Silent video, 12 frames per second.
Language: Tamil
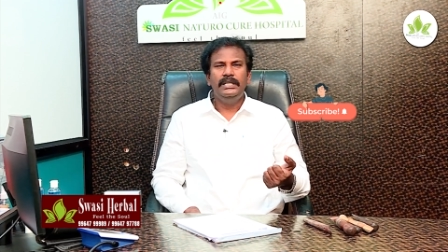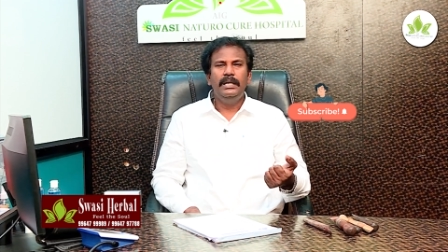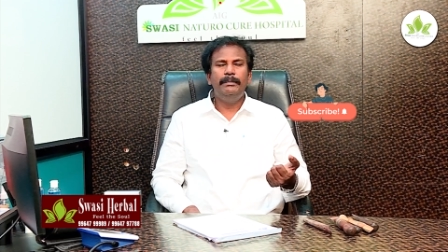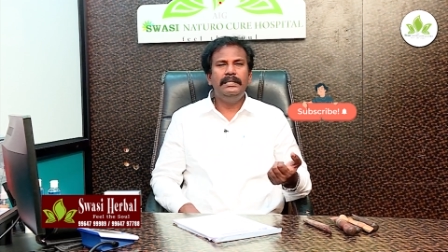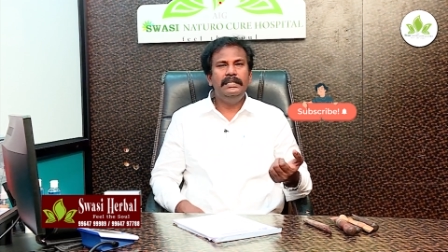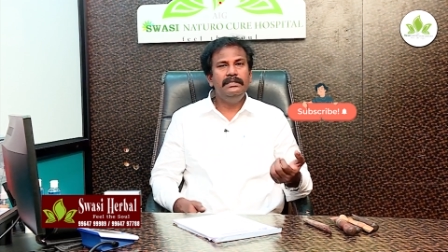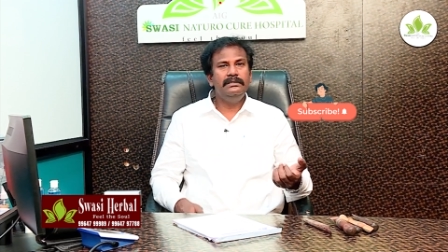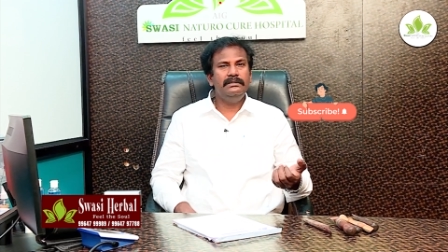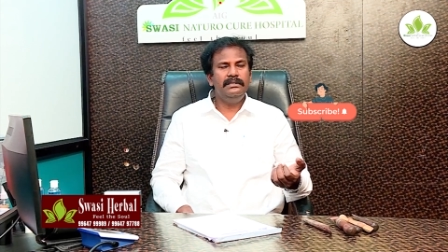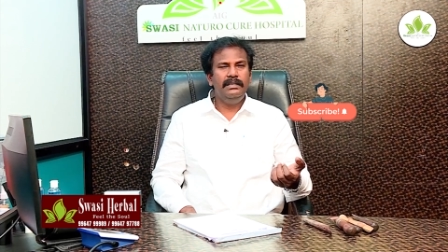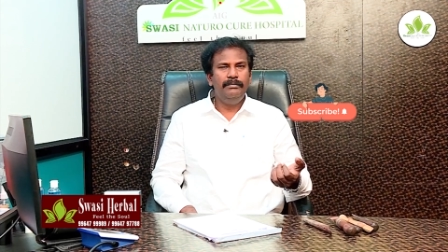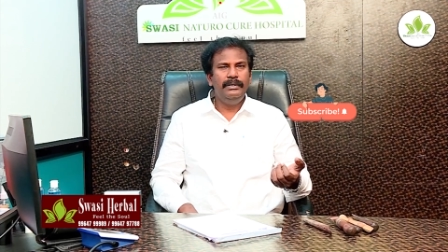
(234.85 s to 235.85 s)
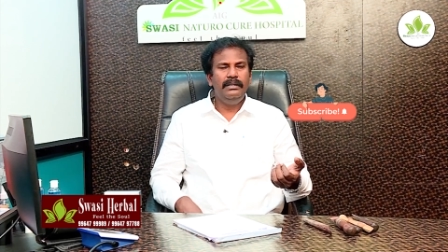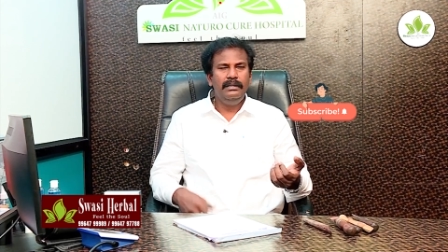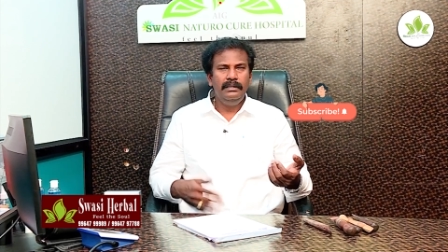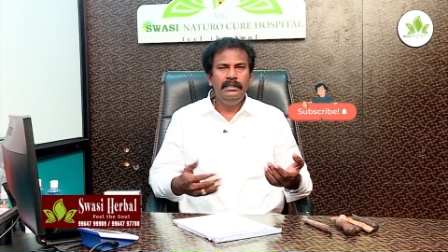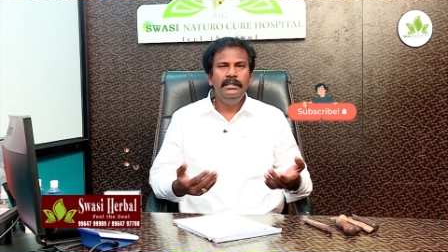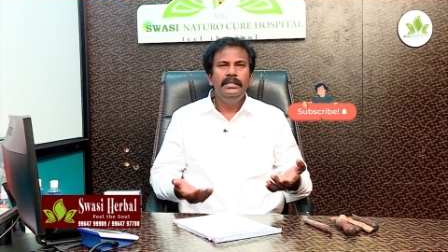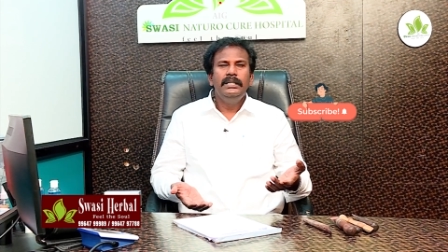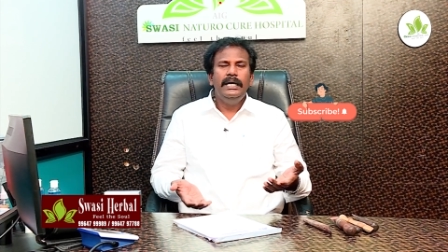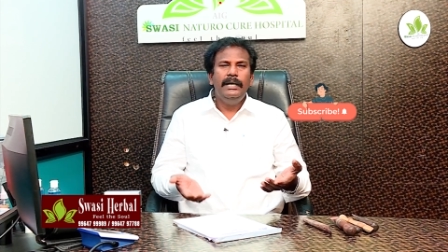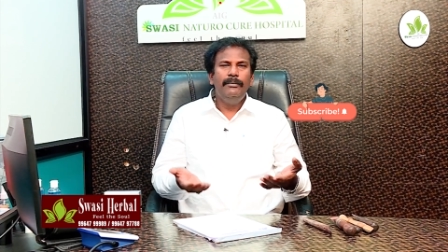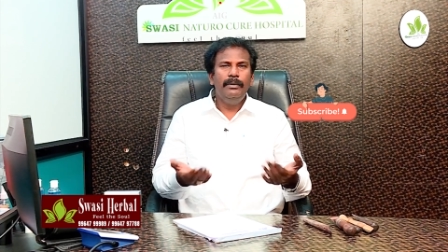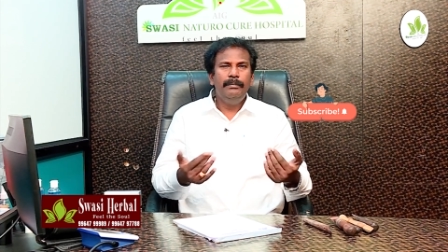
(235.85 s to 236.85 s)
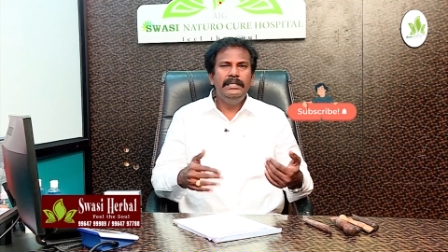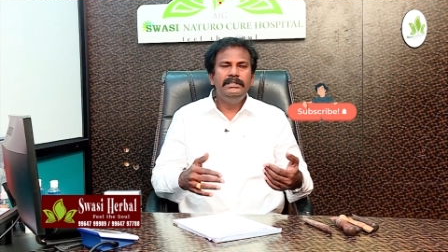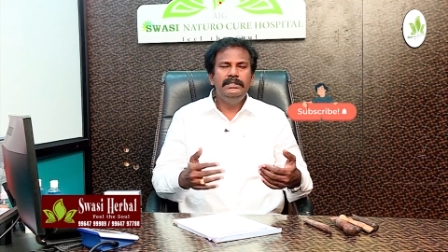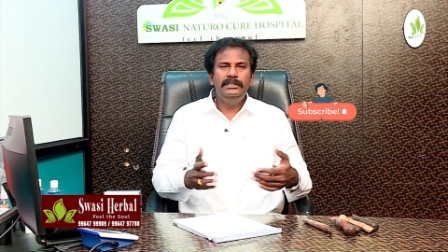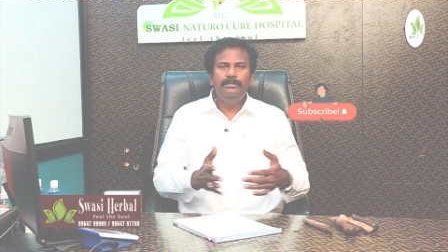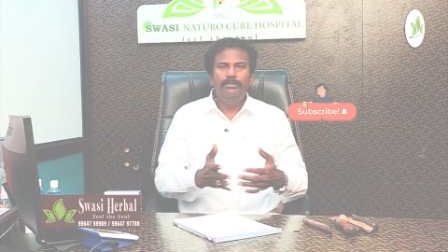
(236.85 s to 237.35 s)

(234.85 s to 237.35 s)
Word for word: இப்போ டீச்சர்ஸ் என்ன பண்ணுறாங்க அவங்க படிச்சுட்டு